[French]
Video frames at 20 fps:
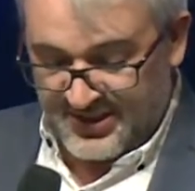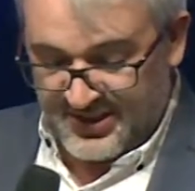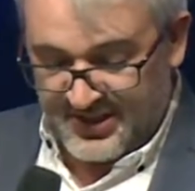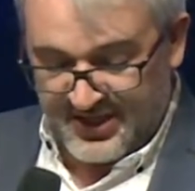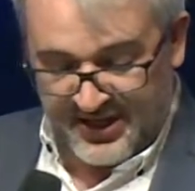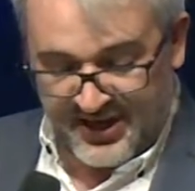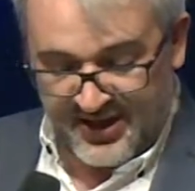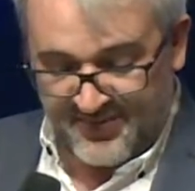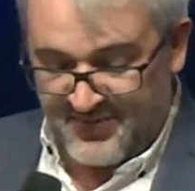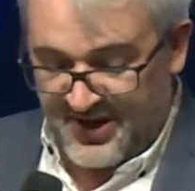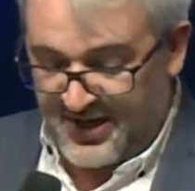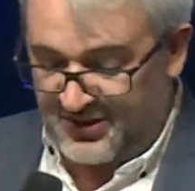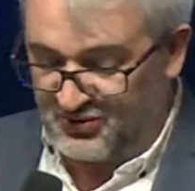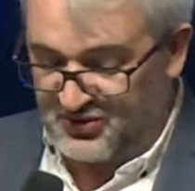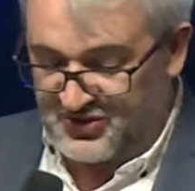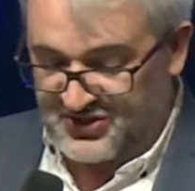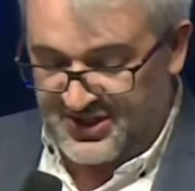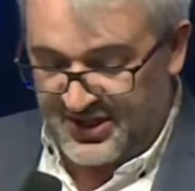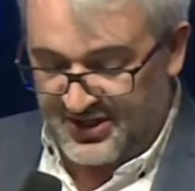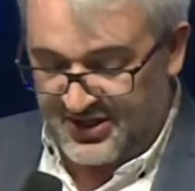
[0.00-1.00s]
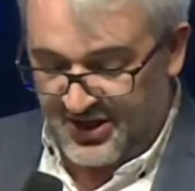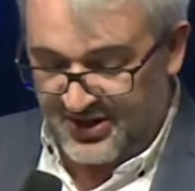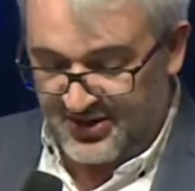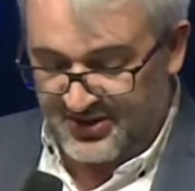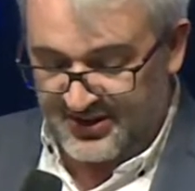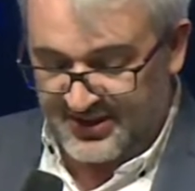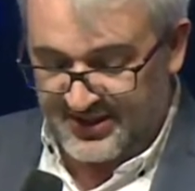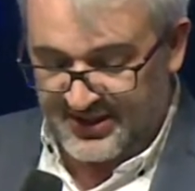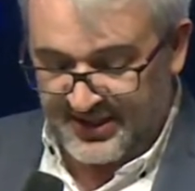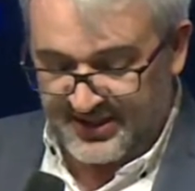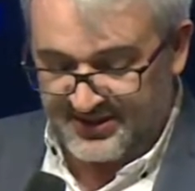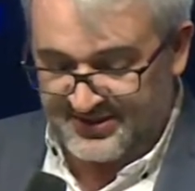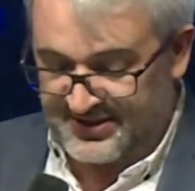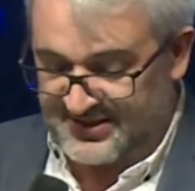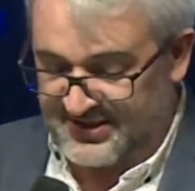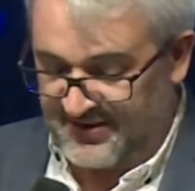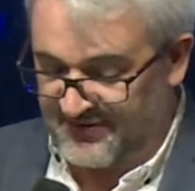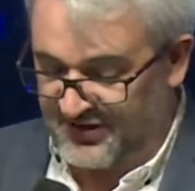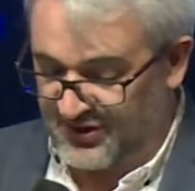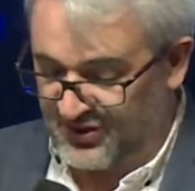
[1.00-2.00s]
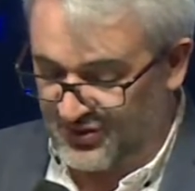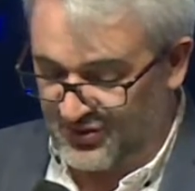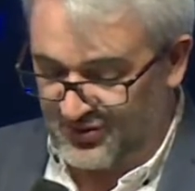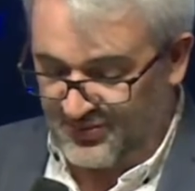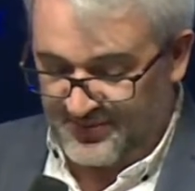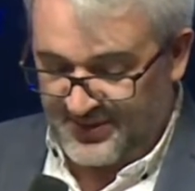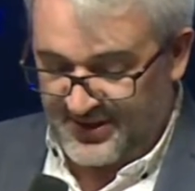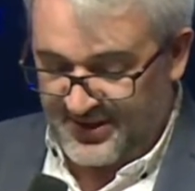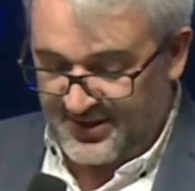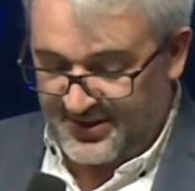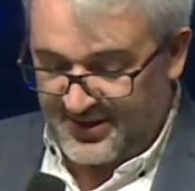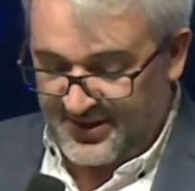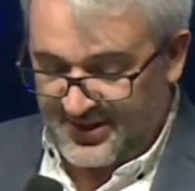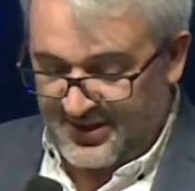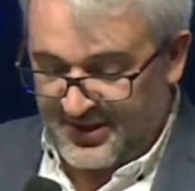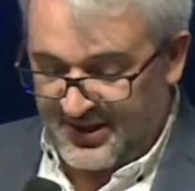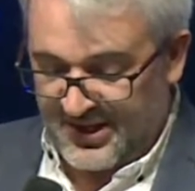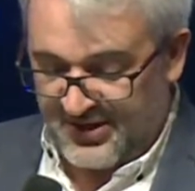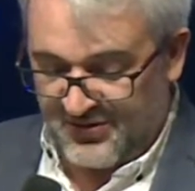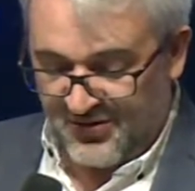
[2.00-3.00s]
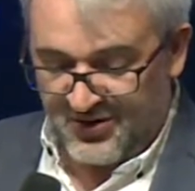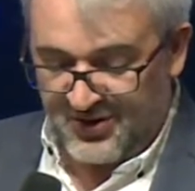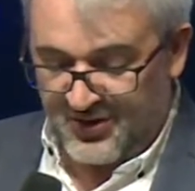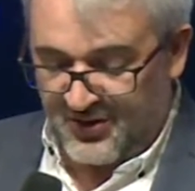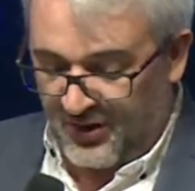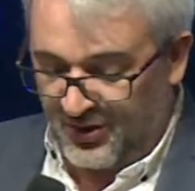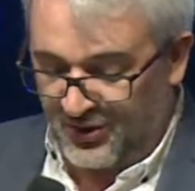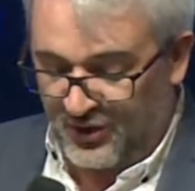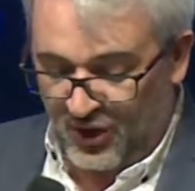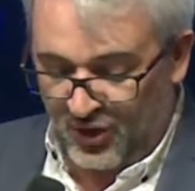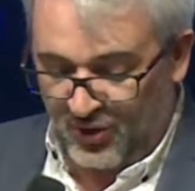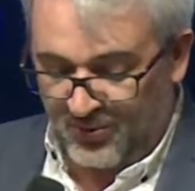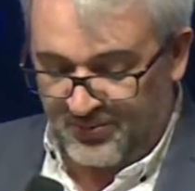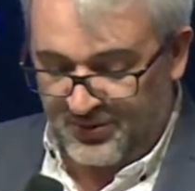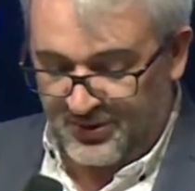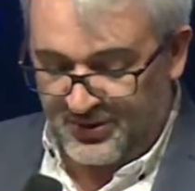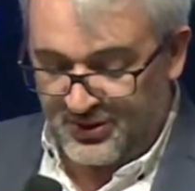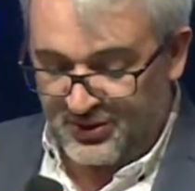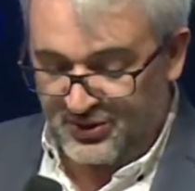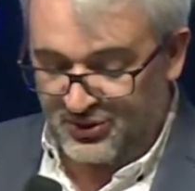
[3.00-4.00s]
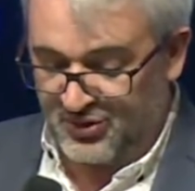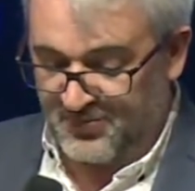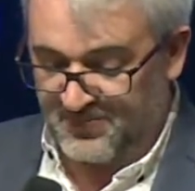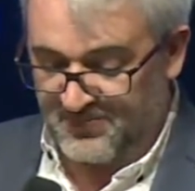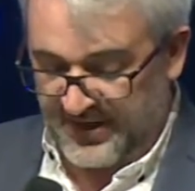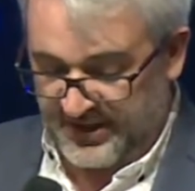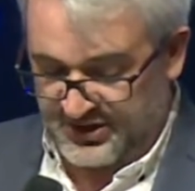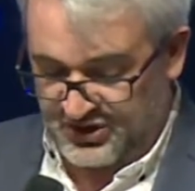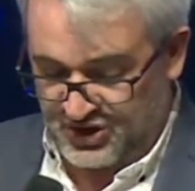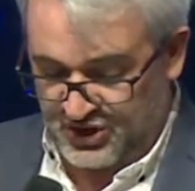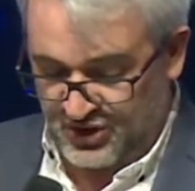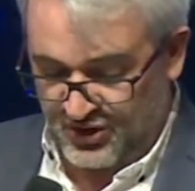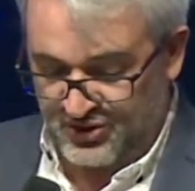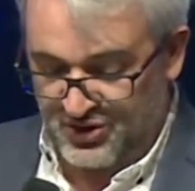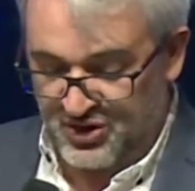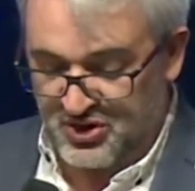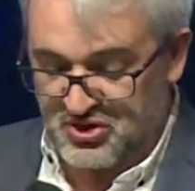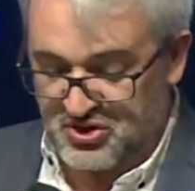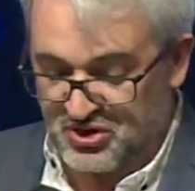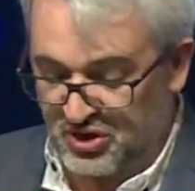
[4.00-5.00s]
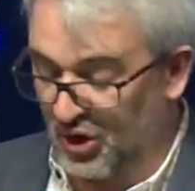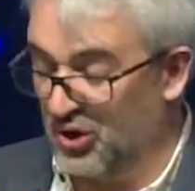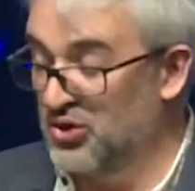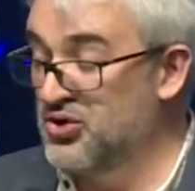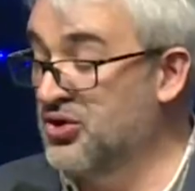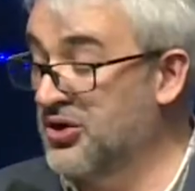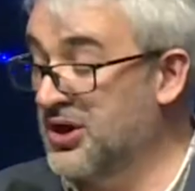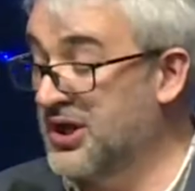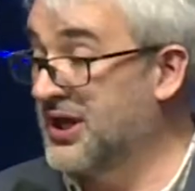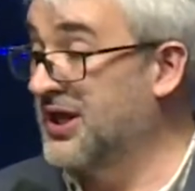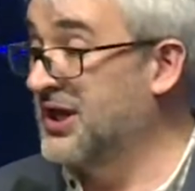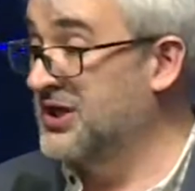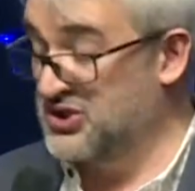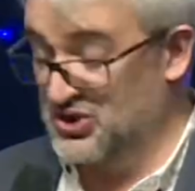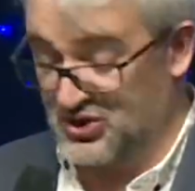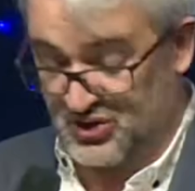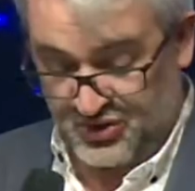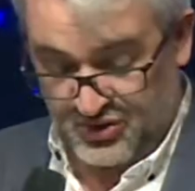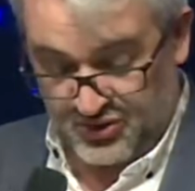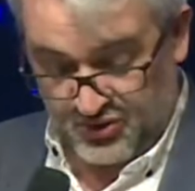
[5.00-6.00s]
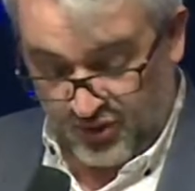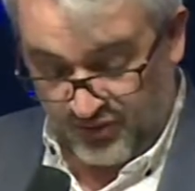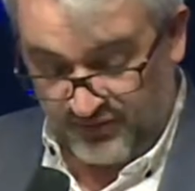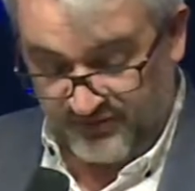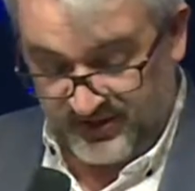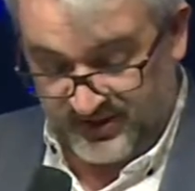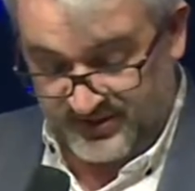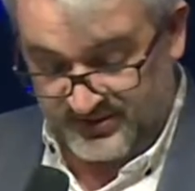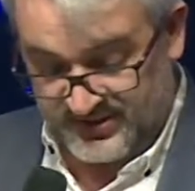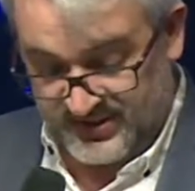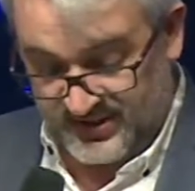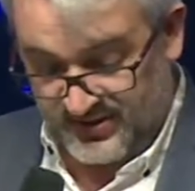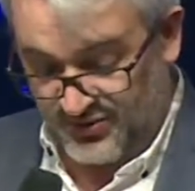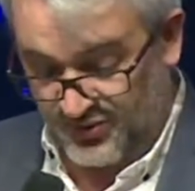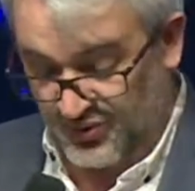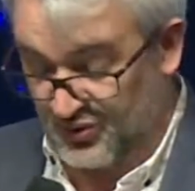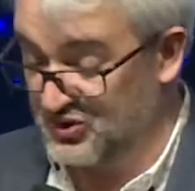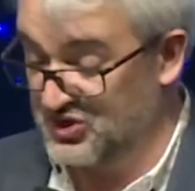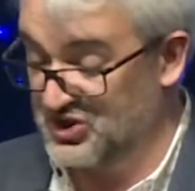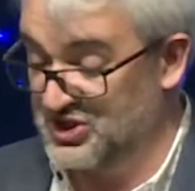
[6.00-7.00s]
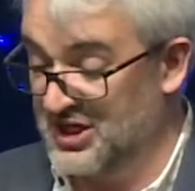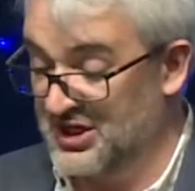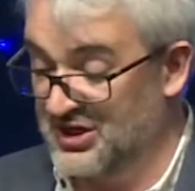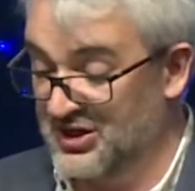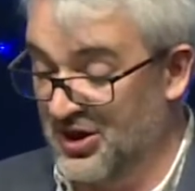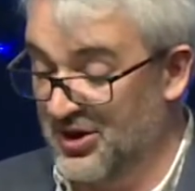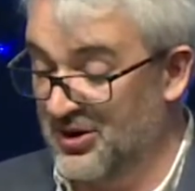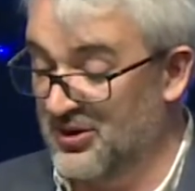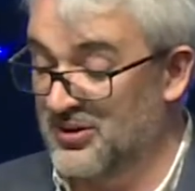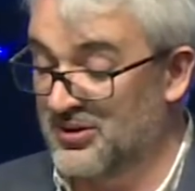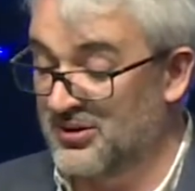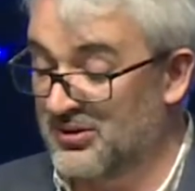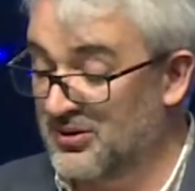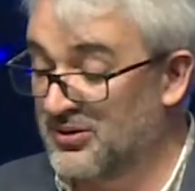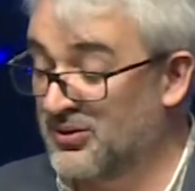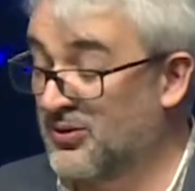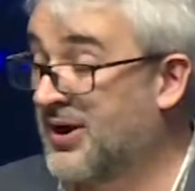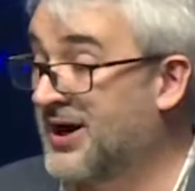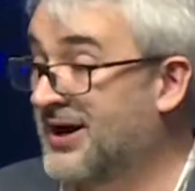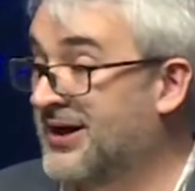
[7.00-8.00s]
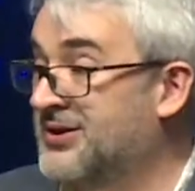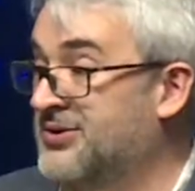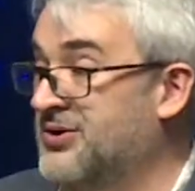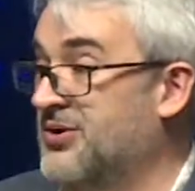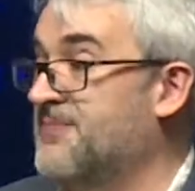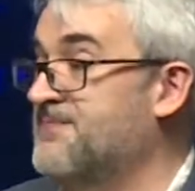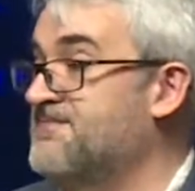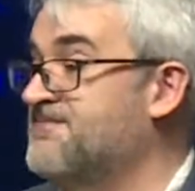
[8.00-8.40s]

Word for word: Et la main du Seigneur était avec eux, et un grand nombre de personnes crurent et se convertirent au Seigneur. Gloire à Dieu.